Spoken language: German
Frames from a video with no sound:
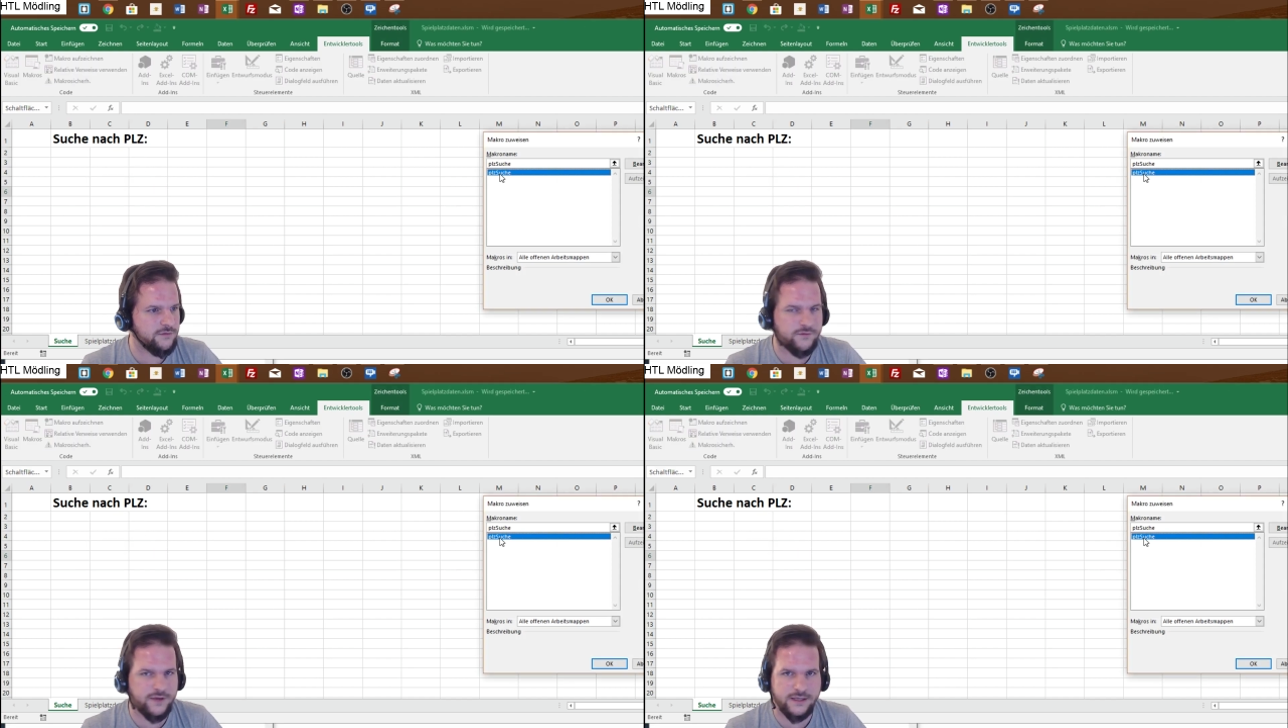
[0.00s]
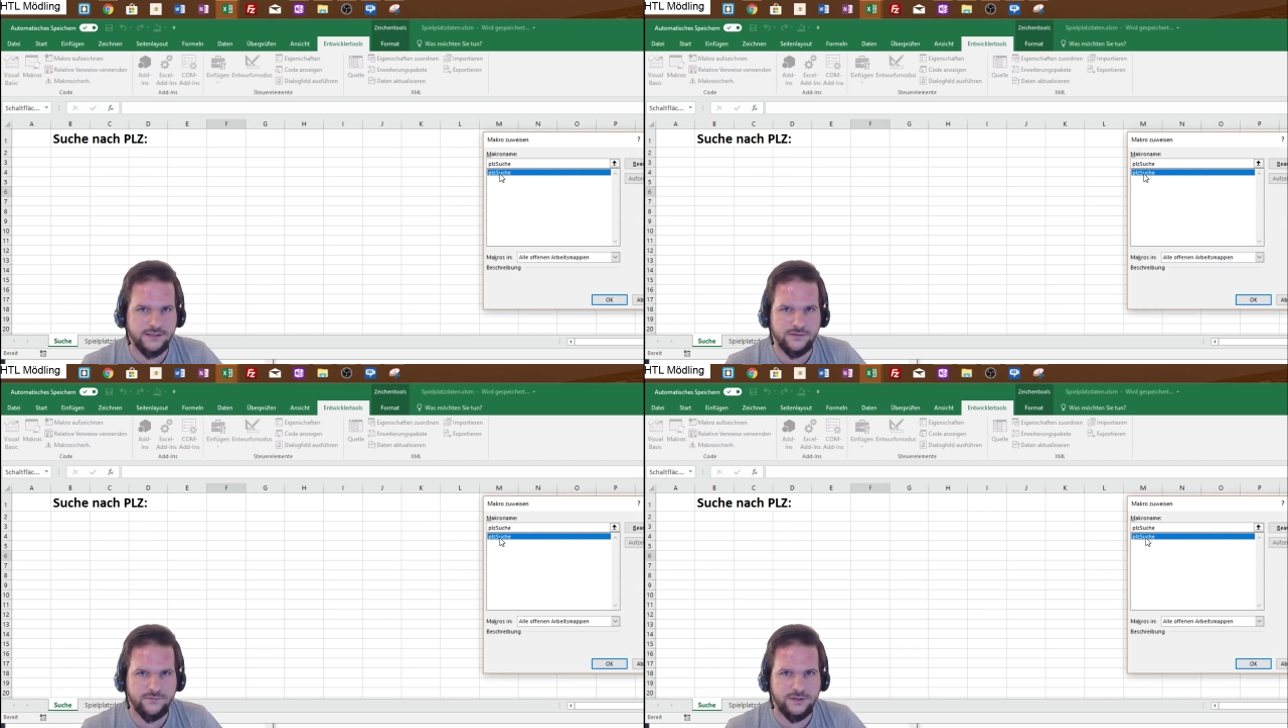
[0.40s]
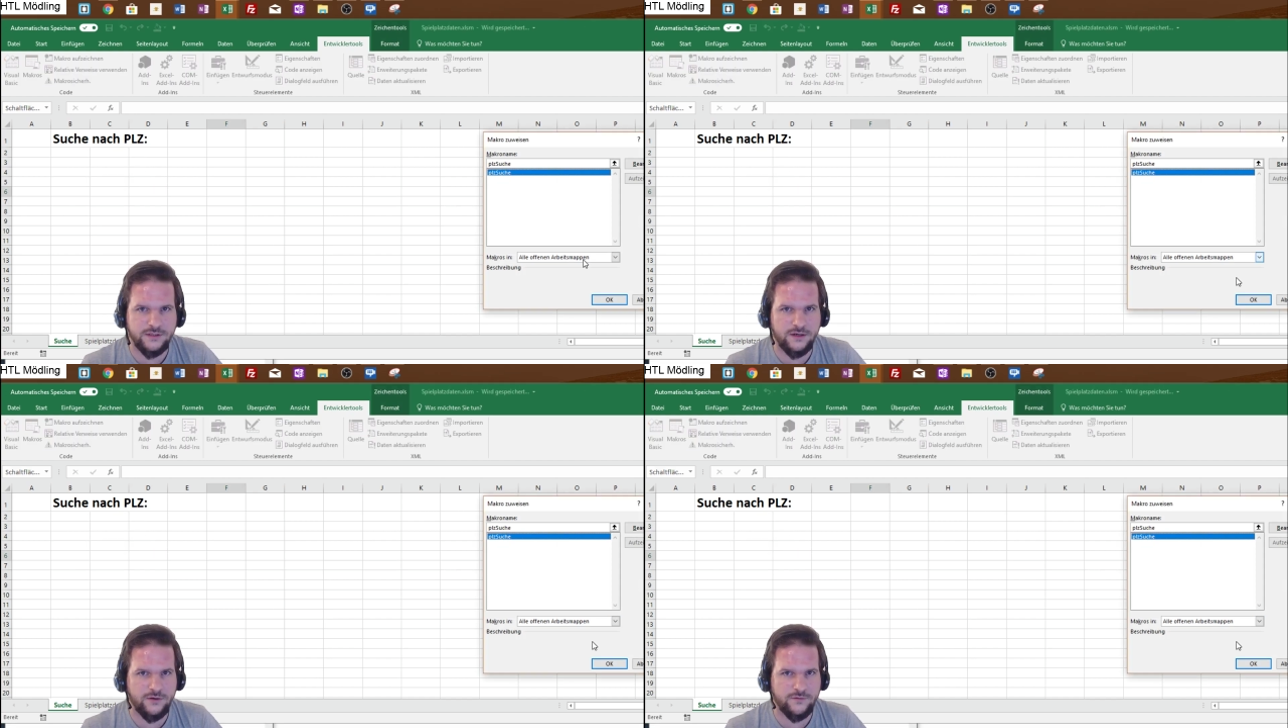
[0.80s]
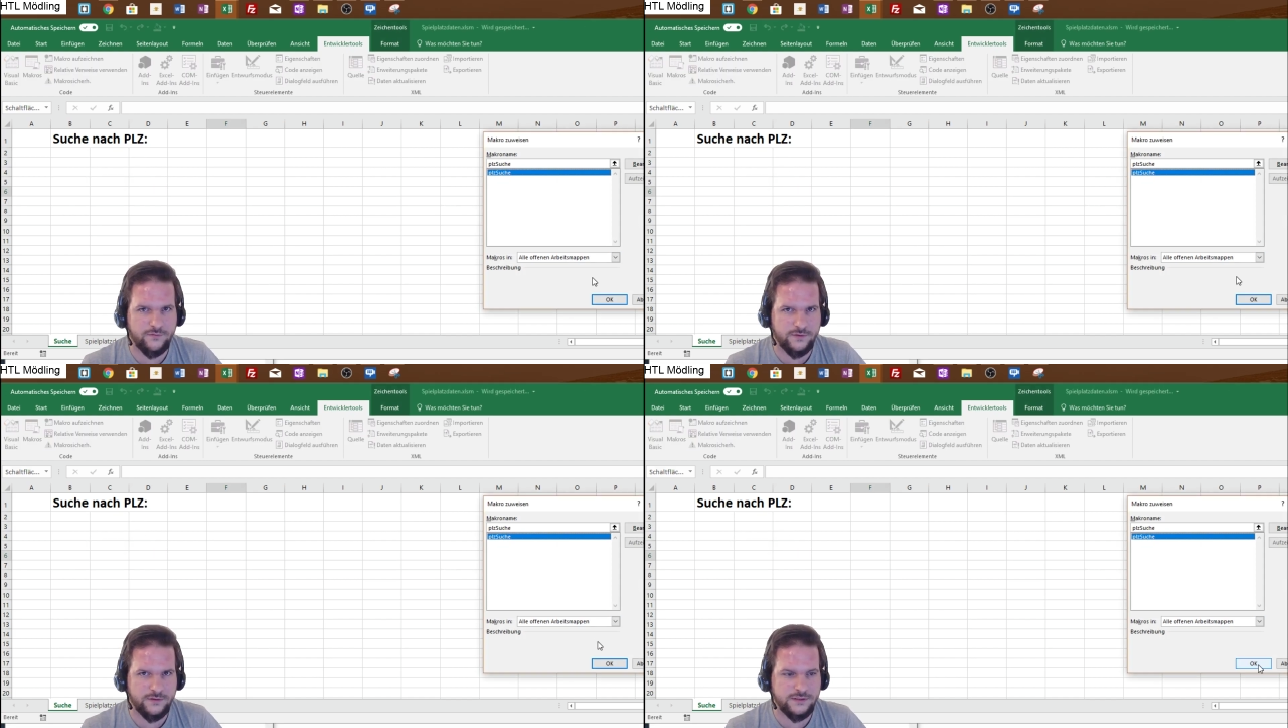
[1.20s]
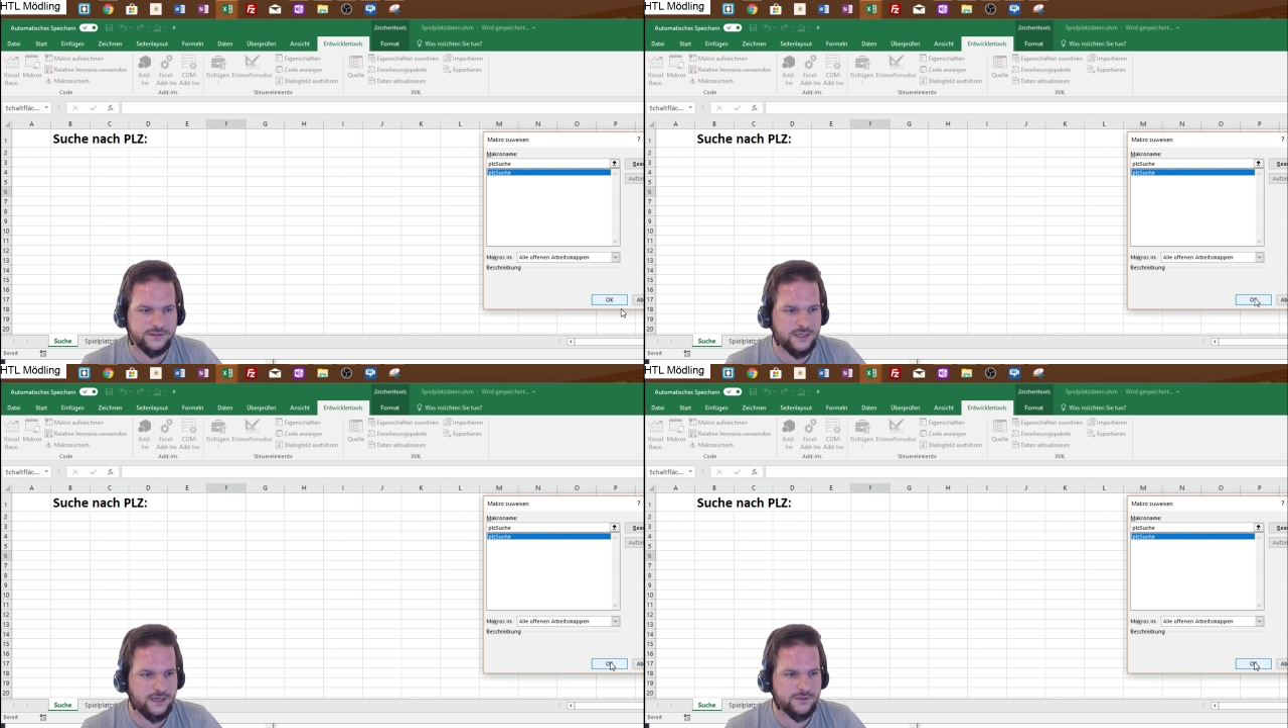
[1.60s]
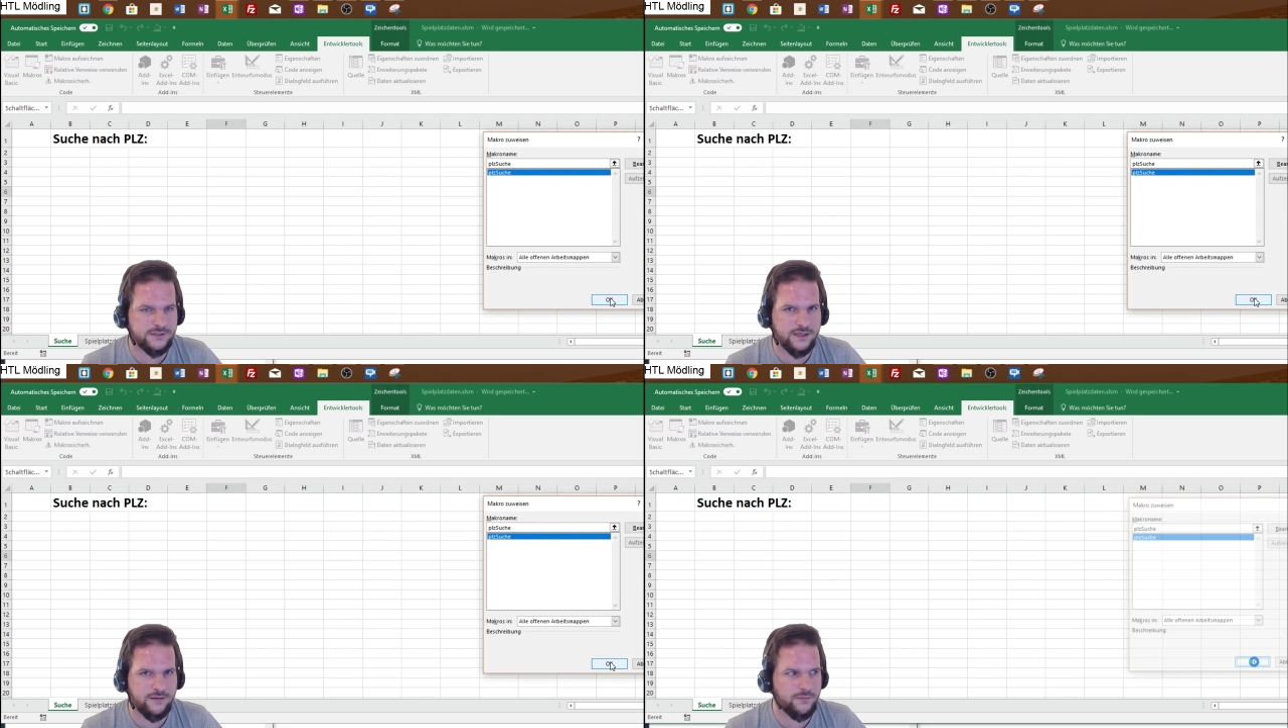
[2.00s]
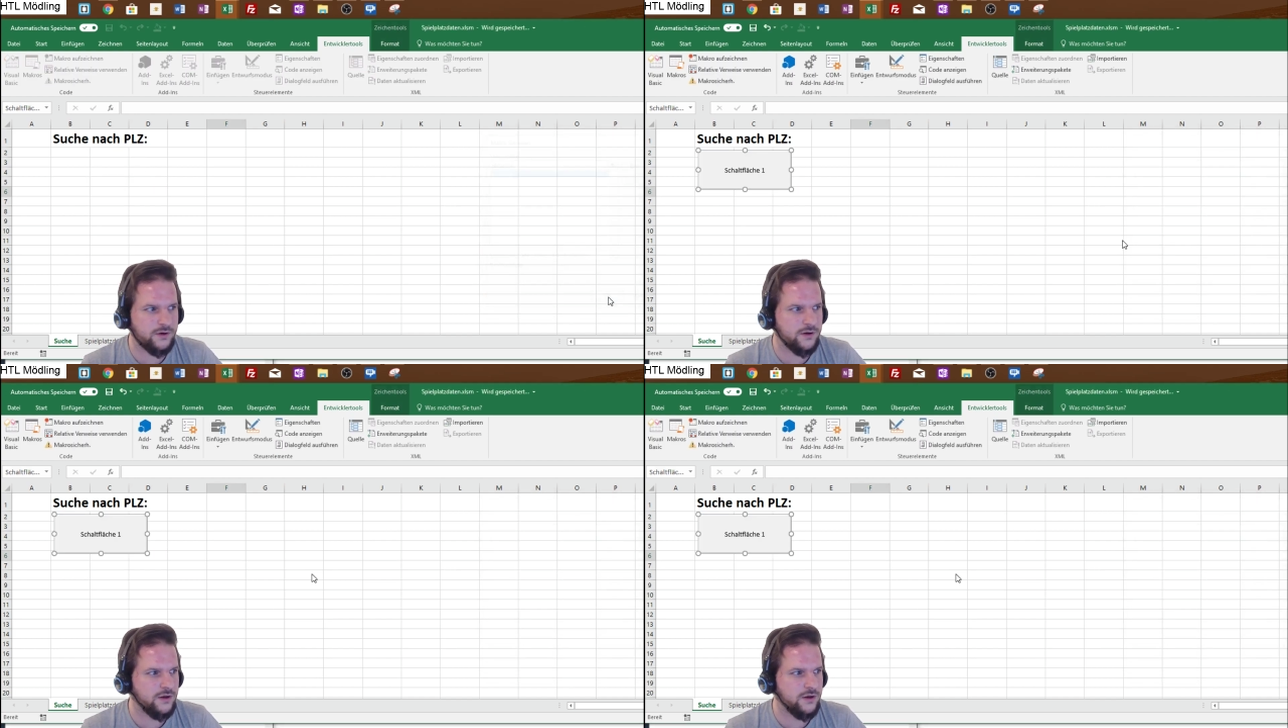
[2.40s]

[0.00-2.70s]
verweise wieder auf dasselbe Sub